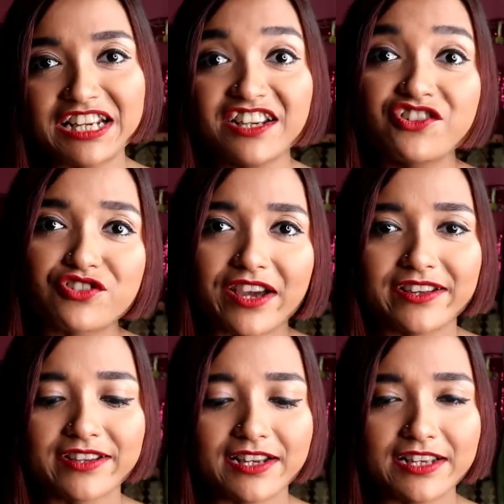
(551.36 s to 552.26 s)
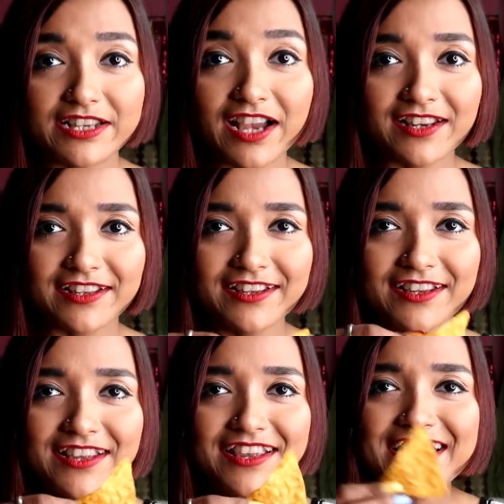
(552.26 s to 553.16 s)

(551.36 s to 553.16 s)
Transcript: मेरे लिए ट्राइंगल यानी